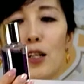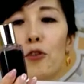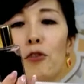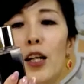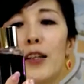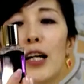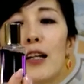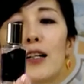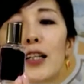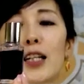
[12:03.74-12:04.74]
人でな
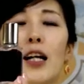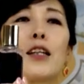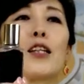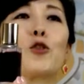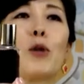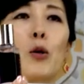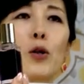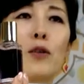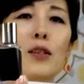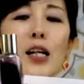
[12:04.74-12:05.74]
んか惹かれてしまう、
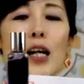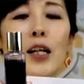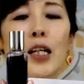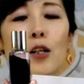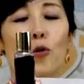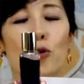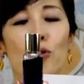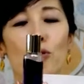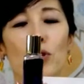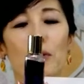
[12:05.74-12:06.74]
なんかはっきりこういう
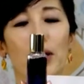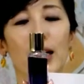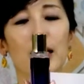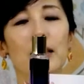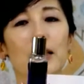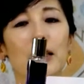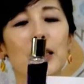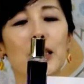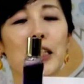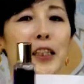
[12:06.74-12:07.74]
人ってわからないんだけど、
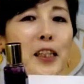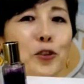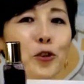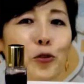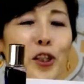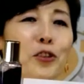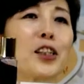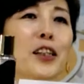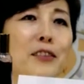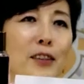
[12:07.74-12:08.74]
なんか気になる人っている
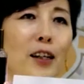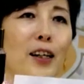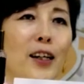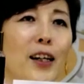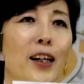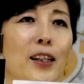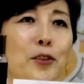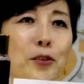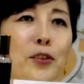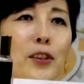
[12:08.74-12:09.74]
じゃないですか。う
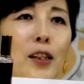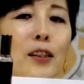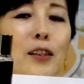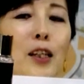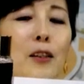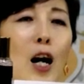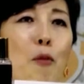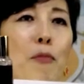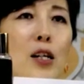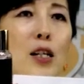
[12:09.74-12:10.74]
ん、であ
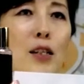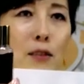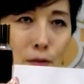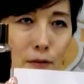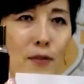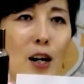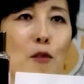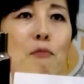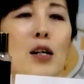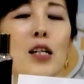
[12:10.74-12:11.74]
んまり、うん、あ
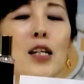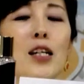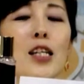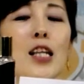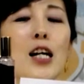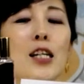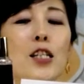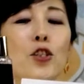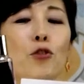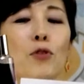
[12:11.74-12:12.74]
んまりいない
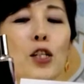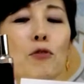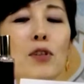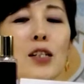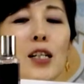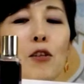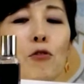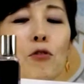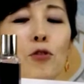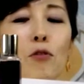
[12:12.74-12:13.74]
貴重な人だから
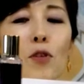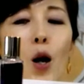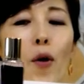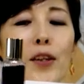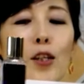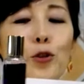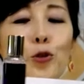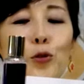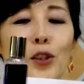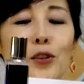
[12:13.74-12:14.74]
こそちょっと変わってる
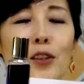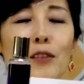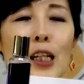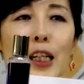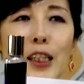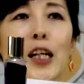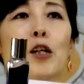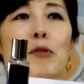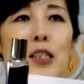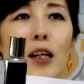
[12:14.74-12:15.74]
人ってなんか惹か
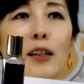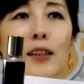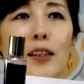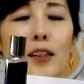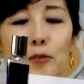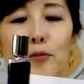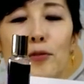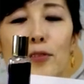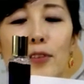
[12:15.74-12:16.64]
れません？うん、